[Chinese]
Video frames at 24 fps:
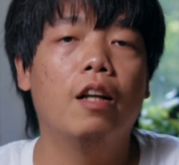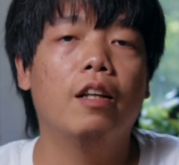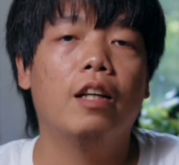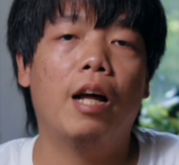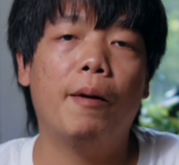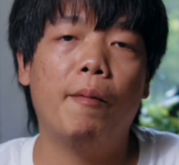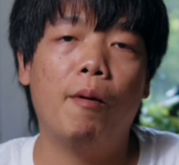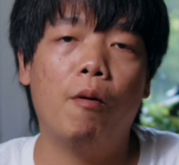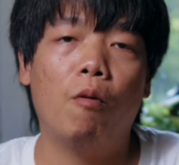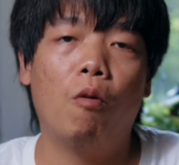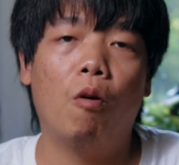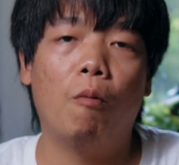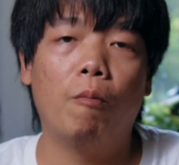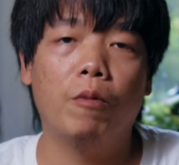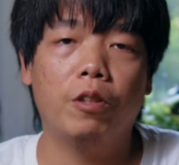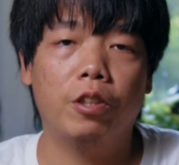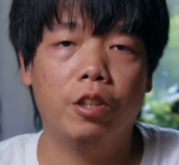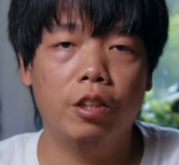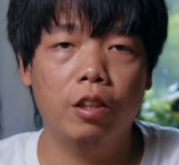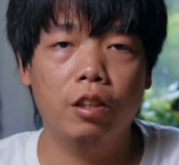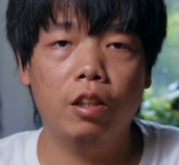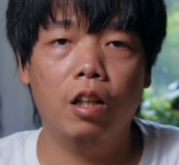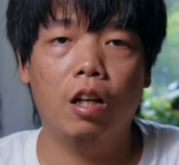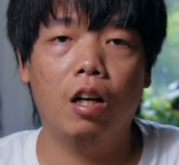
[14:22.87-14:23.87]
那么我们
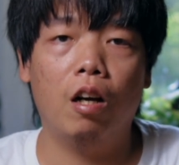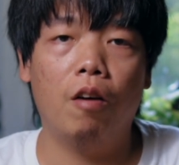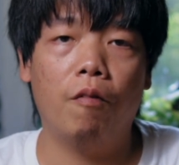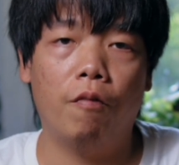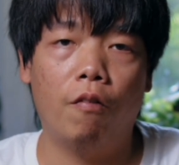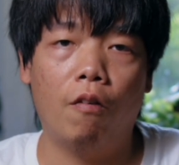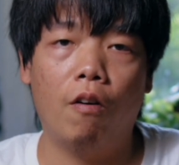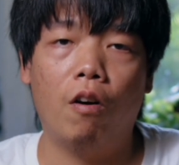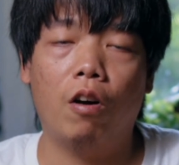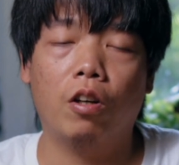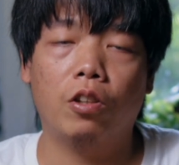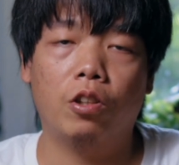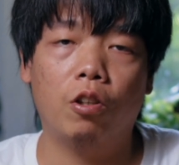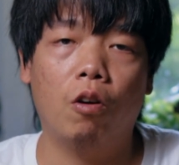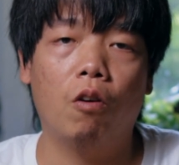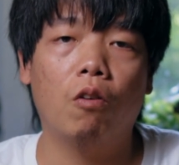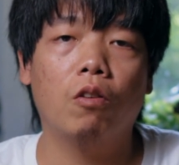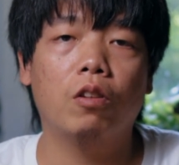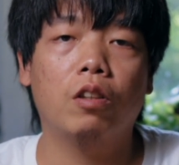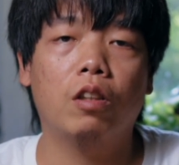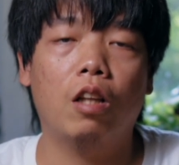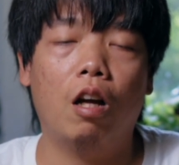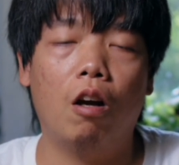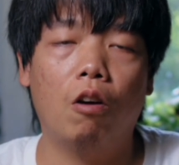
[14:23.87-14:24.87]
今天的 vlog 就
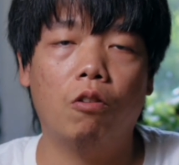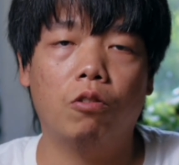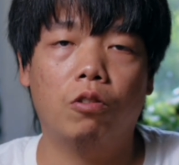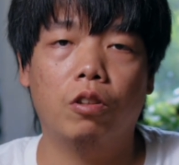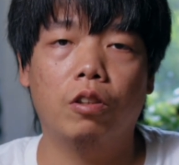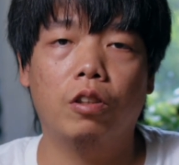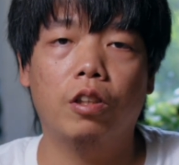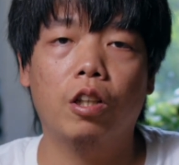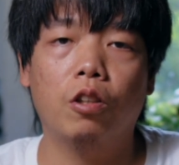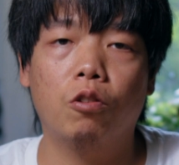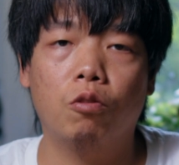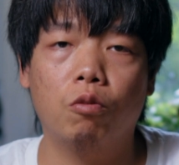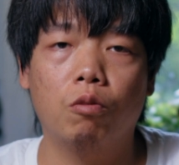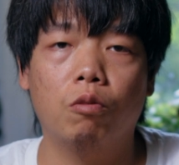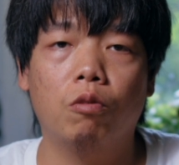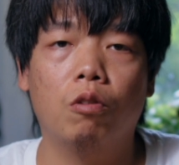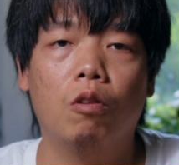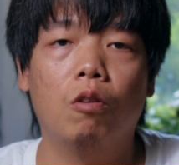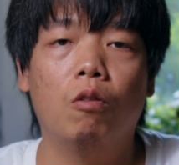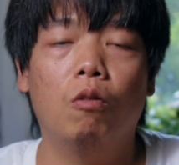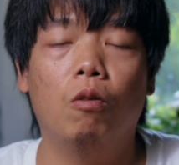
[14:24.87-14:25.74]
到此结束，